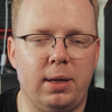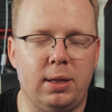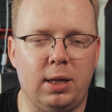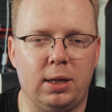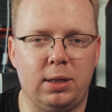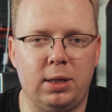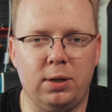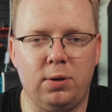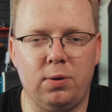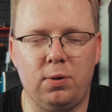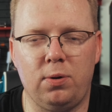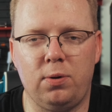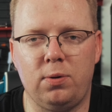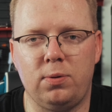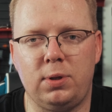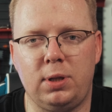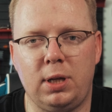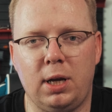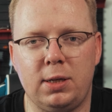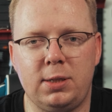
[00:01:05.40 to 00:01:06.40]

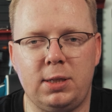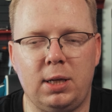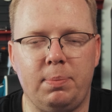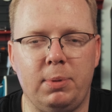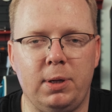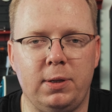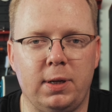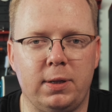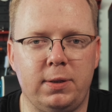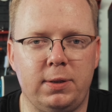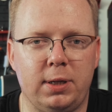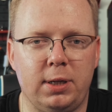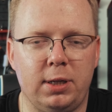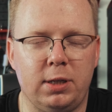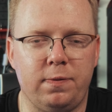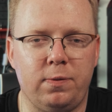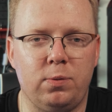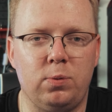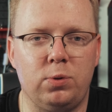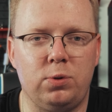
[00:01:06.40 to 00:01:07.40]
Dlatego ta stabilizacja
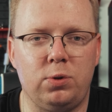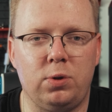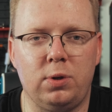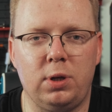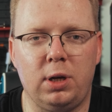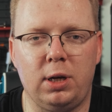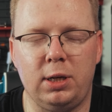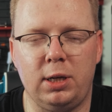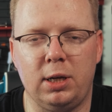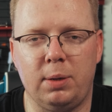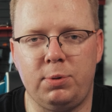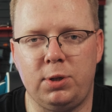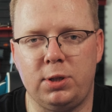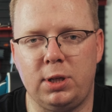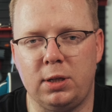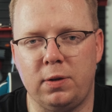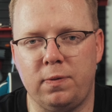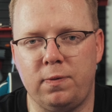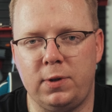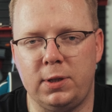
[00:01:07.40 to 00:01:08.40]
jest wyłączona i ja przy
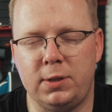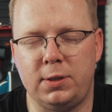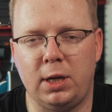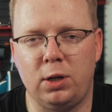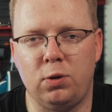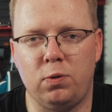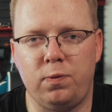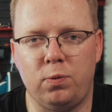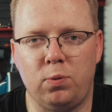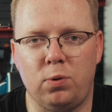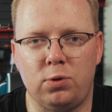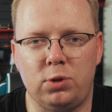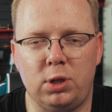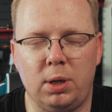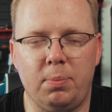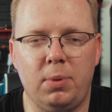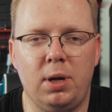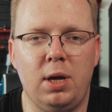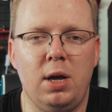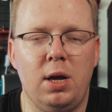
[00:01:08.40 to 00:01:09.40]
takim freestylu wyłączam.